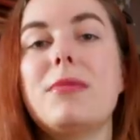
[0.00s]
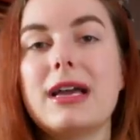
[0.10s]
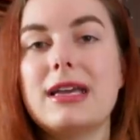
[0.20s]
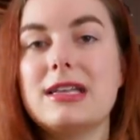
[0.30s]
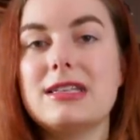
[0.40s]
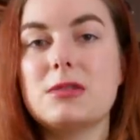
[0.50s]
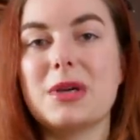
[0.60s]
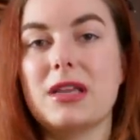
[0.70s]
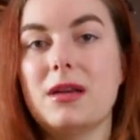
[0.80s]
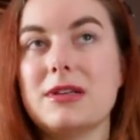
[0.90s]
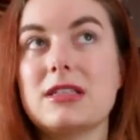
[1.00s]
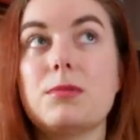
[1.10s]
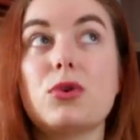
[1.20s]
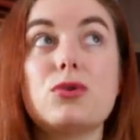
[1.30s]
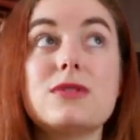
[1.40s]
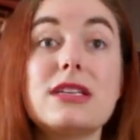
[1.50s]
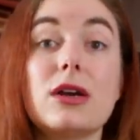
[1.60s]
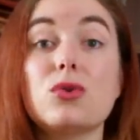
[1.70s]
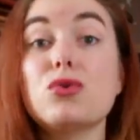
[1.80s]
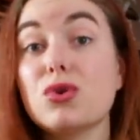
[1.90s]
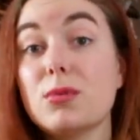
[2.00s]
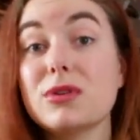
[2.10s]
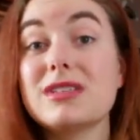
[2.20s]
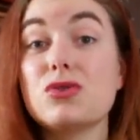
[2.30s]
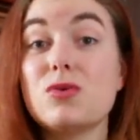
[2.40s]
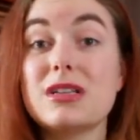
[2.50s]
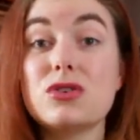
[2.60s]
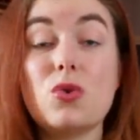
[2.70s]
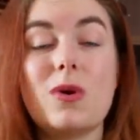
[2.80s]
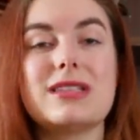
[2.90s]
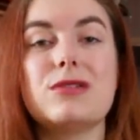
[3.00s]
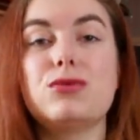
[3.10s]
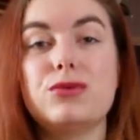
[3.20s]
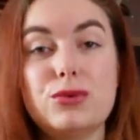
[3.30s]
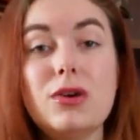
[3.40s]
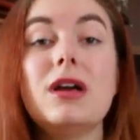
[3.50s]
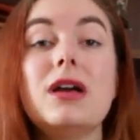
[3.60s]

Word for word: marqué les esprits, parce qu'ils produisaient des retournements de situation assez foufous,